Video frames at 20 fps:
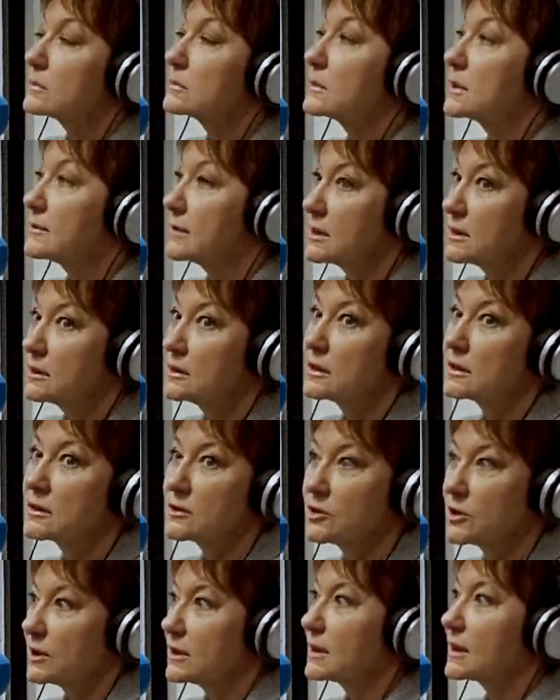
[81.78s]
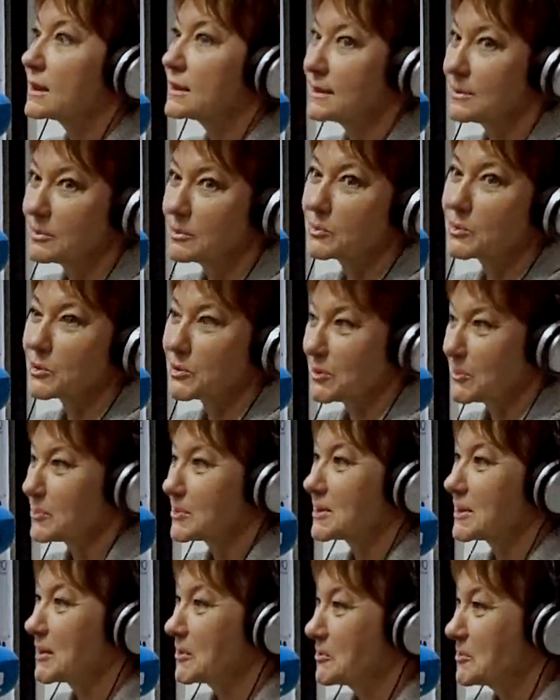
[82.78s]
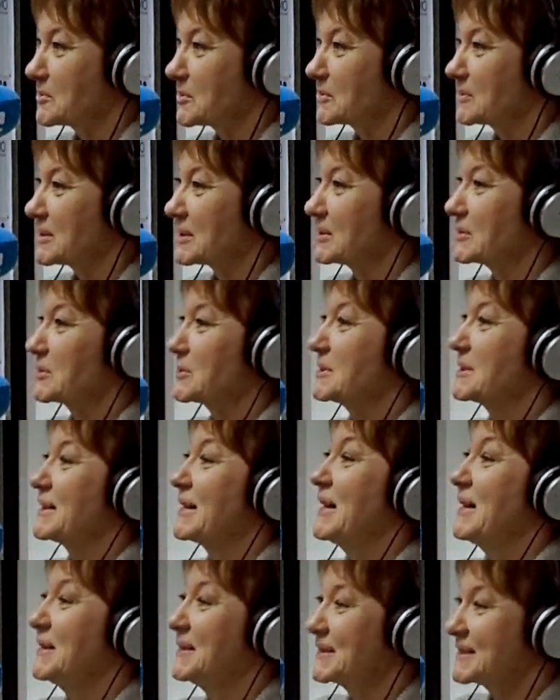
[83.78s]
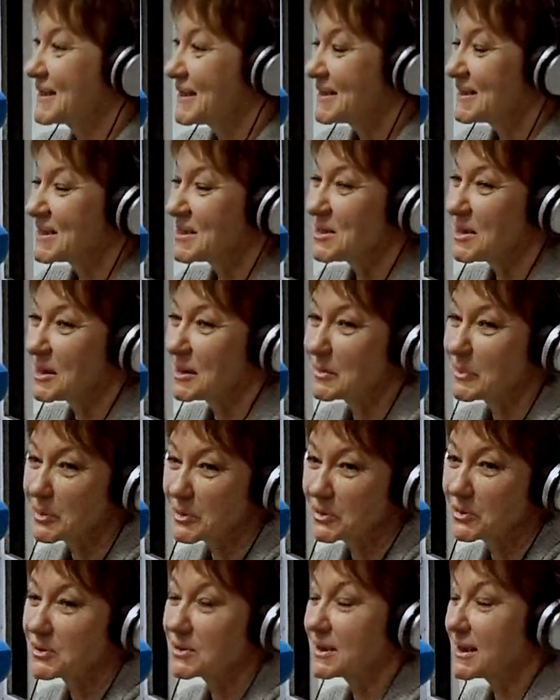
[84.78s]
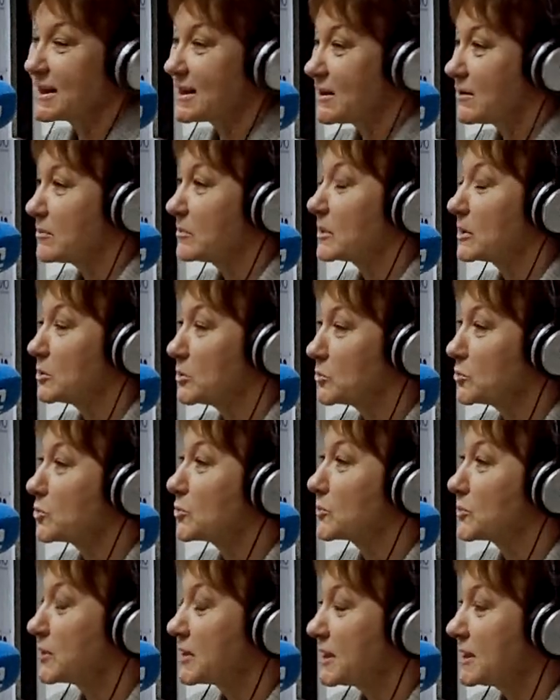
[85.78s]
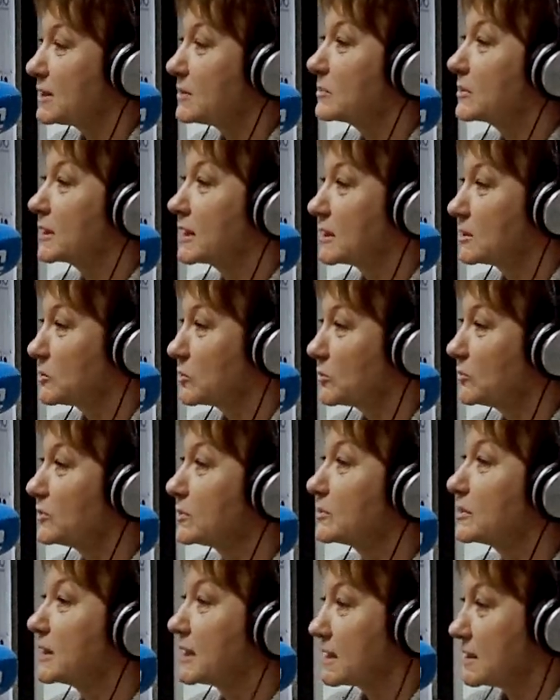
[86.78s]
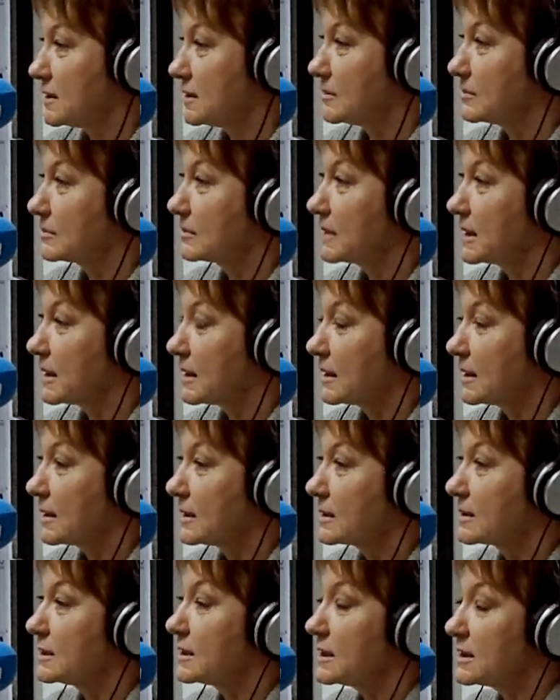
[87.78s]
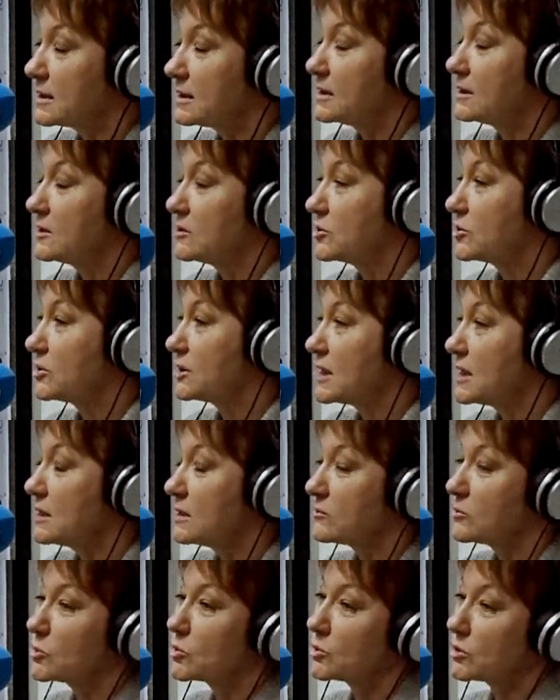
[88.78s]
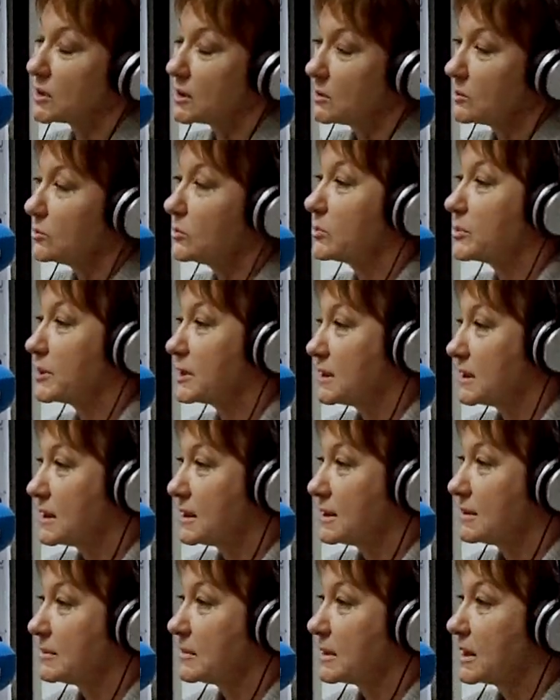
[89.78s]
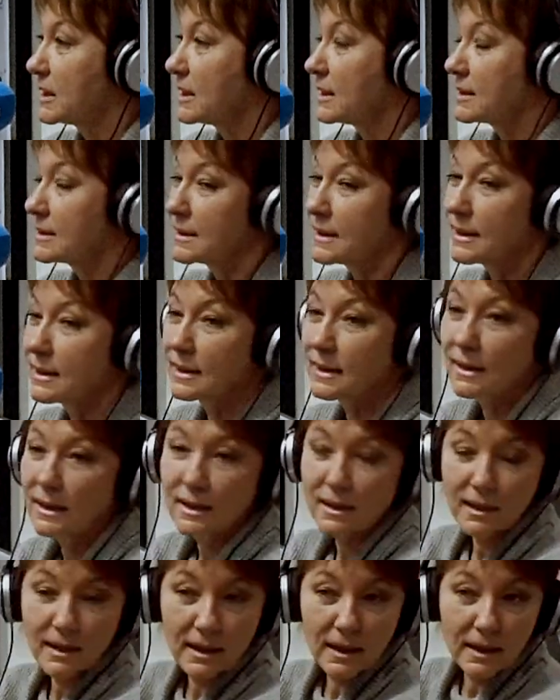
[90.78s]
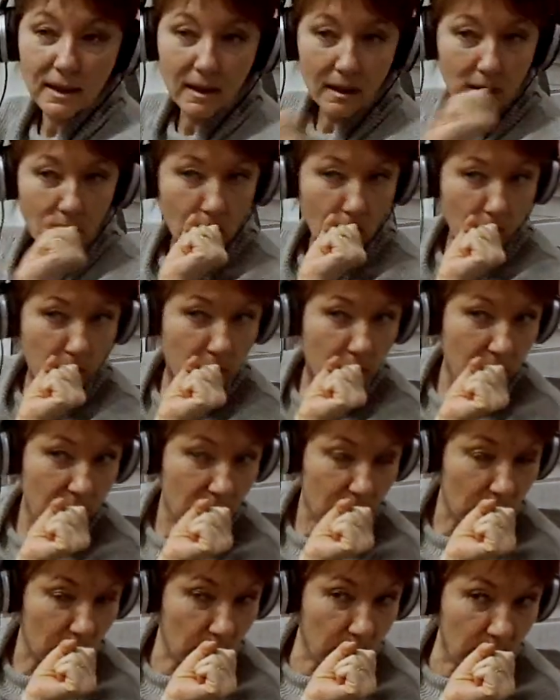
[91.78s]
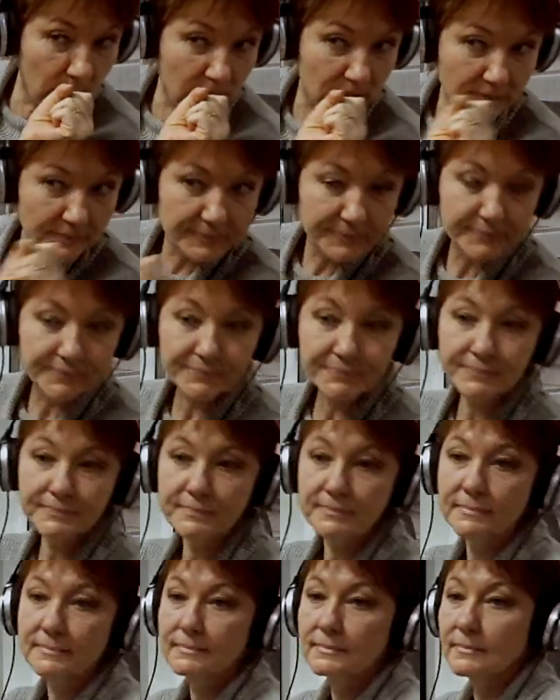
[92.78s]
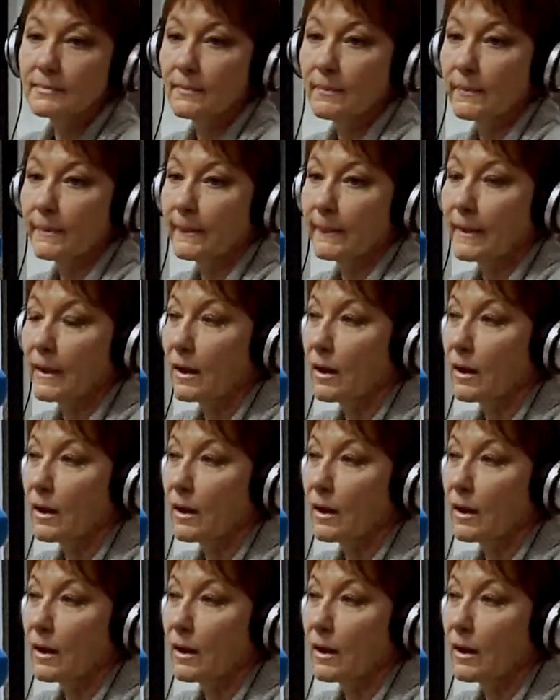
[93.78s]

Давайте для начала хотя бы просто познакомимся. то есть для начала просто заявим о том, что мы есть, мы готовы, мы хотим. Если есть желание, все остальное преодолимо. Хорошо. А сколько всего команд вот э, заявлено на новый сезон?